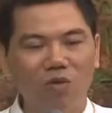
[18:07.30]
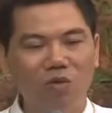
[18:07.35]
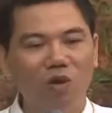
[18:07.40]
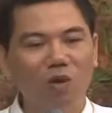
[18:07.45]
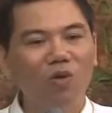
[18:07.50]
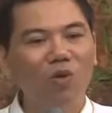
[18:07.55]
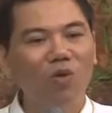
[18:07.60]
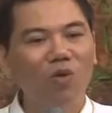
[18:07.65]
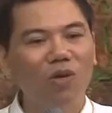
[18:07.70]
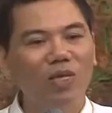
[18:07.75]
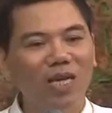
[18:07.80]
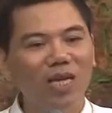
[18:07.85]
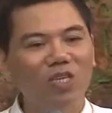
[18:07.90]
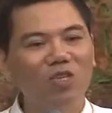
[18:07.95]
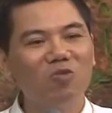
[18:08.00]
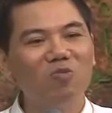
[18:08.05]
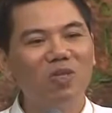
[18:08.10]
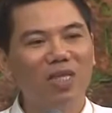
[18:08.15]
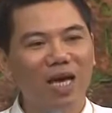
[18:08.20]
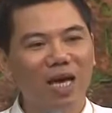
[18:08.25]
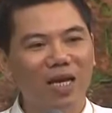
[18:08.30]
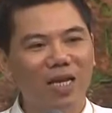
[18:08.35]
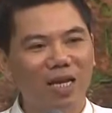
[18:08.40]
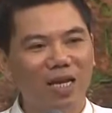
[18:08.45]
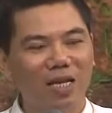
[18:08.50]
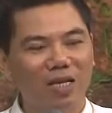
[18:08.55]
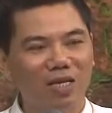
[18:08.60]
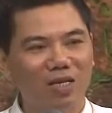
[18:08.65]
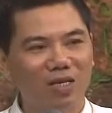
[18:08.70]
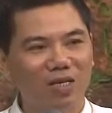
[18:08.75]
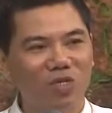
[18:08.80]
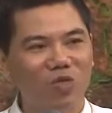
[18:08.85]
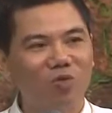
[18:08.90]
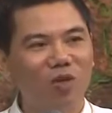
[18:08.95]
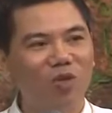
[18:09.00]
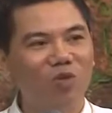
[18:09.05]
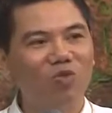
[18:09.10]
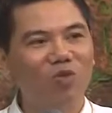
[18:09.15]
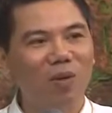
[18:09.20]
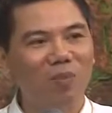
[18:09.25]
có luôn luôn nhắc chúng ta là chúng
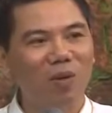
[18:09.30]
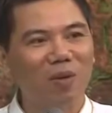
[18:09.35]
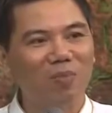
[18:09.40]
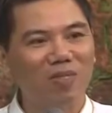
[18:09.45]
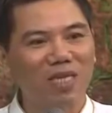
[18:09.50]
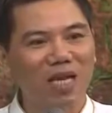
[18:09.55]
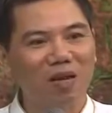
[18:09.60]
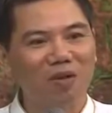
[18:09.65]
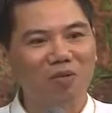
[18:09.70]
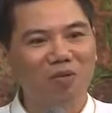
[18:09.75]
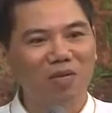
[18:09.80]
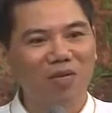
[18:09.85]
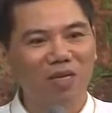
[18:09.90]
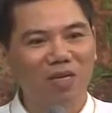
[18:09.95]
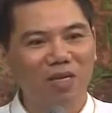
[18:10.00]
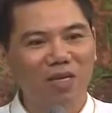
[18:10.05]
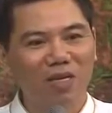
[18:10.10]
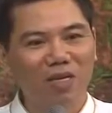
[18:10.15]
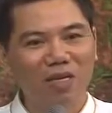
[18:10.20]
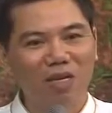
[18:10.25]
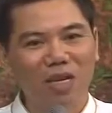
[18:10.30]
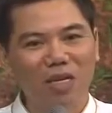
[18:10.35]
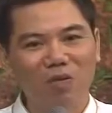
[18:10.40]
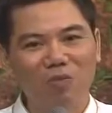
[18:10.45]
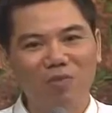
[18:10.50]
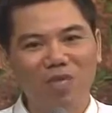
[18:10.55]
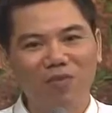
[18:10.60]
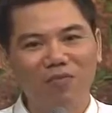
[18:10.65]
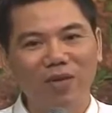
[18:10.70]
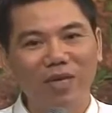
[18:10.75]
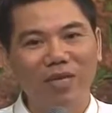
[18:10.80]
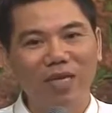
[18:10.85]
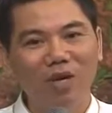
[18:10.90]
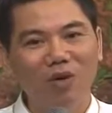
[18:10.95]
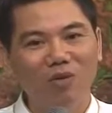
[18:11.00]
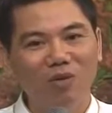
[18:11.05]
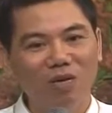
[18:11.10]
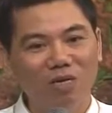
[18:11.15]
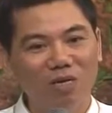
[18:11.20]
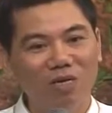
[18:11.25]
ta tu tập làm sao để chúng ta phải
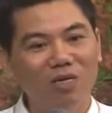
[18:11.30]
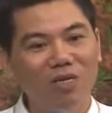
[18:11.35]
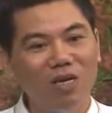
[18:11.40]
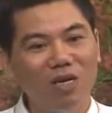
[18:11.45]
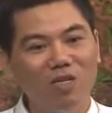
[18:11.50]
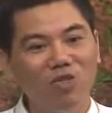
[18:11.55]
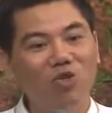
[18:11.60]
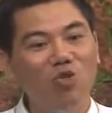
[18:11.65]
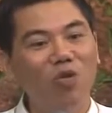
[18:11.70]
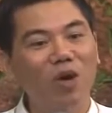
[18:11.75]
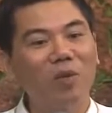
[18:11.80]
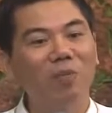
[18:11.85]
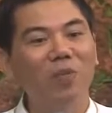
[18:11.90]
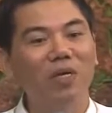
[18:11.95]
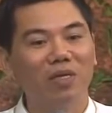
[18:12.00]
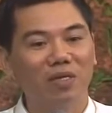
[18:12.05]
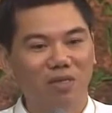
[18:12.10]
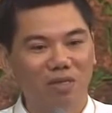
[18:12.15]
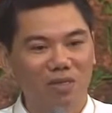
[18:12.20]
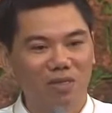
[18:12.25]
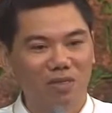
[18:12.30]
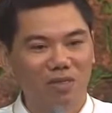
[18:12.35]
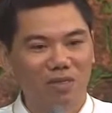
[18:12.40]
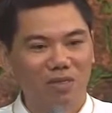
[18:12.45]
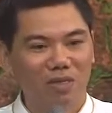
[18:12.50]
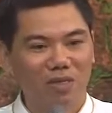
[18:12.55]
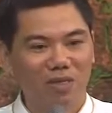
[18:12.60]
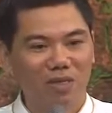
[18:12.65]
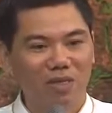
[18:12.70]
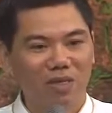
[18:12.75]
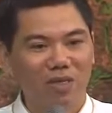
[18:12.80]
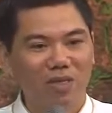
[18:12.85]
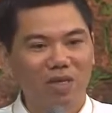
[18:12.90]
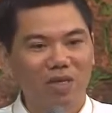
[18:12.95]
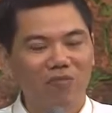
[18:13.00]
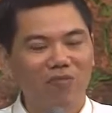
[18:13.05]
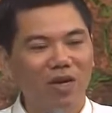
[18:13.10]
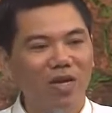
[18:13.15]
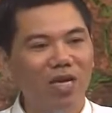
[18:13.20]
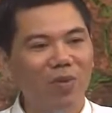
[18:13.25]
hiểu được những người xung quanh mình.
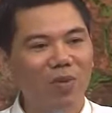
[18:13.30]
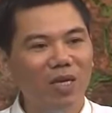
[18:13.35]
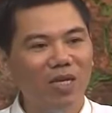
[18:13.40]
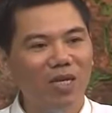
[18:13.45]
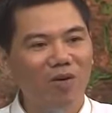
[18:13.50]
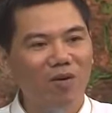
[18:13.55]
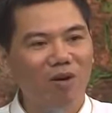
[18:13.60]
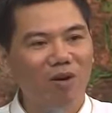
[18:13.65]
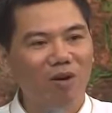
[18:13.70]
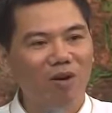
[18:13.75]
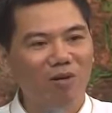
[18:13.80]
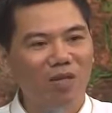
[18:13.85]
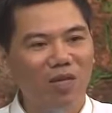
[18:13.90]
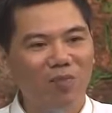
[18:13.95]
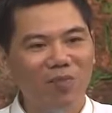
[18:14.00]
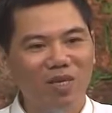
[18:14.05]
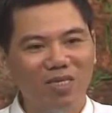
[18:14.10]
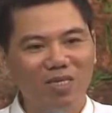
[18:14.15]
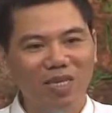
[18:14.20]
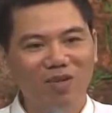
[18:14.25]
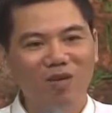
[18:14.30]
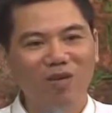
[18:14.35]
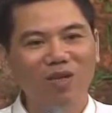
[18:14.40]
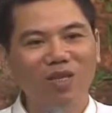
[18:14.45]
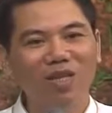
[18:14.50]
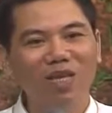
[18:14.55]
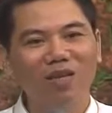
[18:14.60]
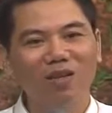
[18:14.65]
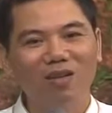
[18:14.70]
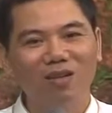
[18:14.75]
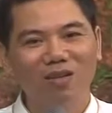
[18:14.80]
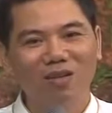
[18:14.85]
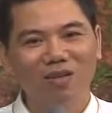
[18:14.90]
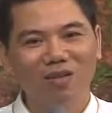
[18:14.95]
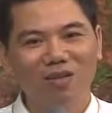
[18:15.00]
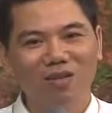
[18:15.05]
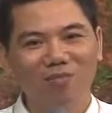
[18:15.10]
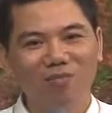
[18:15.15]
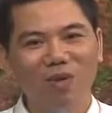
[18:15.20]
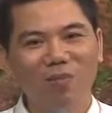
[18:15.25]
Và khi mình hiểu họ thì mình sẽ đón nhận,
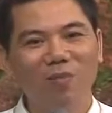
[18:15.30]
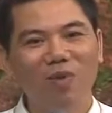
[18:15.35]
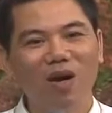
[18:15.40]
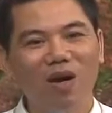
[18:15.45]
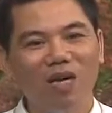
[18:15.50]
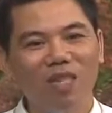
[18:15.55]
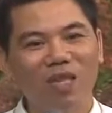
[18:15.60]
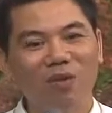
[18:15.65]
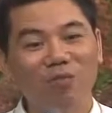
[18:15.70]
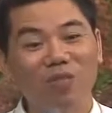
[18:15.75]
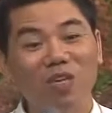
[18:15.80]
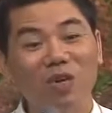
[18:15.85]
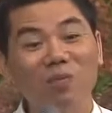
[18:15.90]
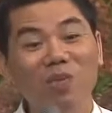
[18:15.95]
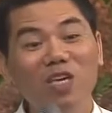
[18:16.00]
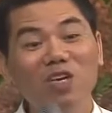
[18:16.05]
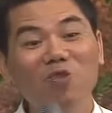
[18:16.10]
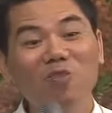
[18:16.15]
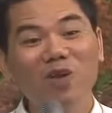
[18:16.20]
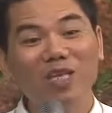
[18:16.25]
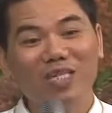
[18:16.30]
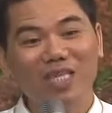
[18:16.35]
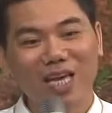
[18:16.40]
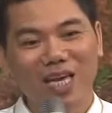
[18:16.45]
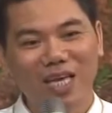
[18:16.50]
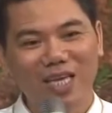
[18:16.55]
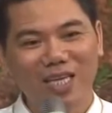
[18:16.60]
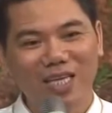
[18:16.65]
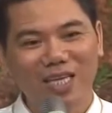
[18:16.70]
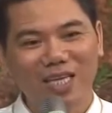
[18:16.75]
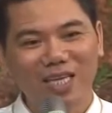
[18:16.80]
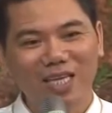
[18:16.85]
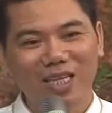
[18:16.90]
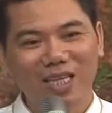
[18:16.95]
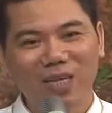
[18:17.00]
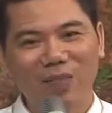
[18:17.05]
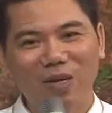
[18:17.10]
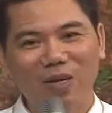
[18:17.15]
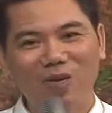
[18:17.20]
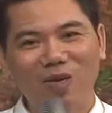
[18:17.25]
mình mở cái lòng từ bi của mình ra
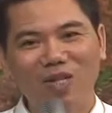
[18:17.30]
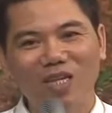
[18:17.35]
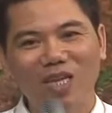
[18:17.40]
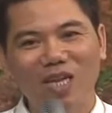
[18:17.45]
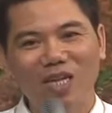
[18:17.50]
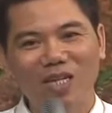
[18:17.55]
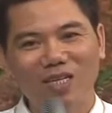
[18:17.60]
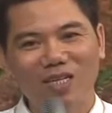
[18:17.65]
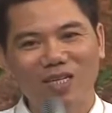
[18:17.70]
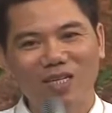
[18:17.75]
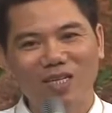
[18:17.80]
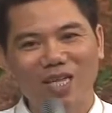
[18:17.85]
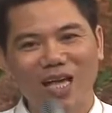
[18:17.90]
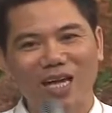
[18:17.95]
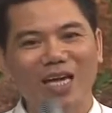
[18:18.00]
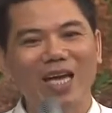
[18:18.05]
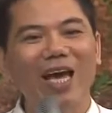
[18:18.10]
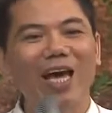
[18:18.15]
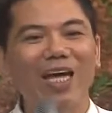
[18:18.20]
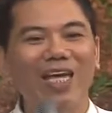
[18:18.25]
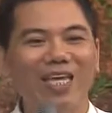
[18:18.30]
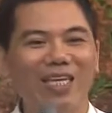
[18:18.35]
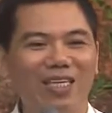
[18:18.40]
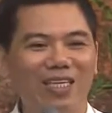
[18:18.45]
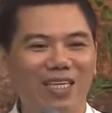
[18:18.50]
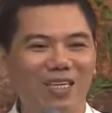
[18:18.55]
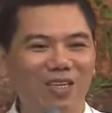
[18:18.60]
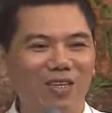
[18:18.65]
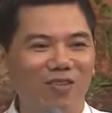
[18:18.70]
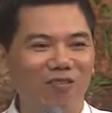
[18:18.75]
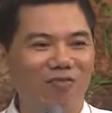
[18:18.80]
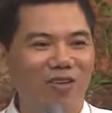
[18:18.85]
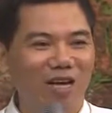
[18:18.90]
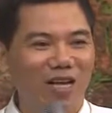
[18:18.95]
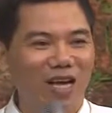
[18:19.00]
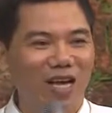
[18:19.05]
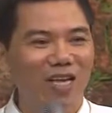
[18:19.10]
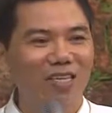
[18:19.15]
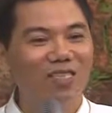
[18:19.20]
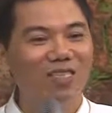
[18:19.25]
để mình đón nhận cả cái hay và
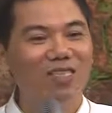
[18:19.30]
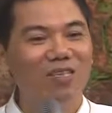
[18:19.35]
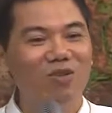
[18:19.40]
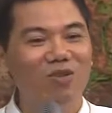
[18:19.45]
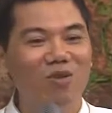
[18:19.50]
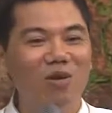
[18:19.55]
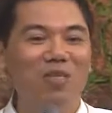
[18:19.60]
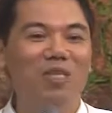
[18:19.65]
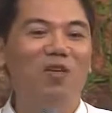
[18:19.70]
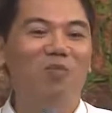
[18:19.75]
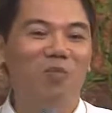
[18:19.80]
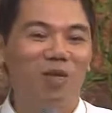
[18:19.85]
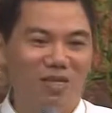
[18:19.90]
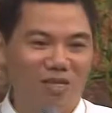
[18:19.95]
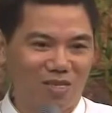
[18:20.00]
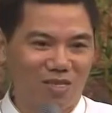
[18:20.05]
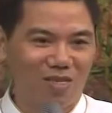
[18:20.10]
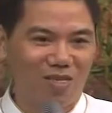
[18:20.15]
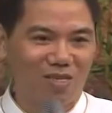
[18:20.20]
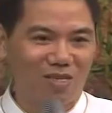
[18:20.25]
cả cái dở của người thân mình.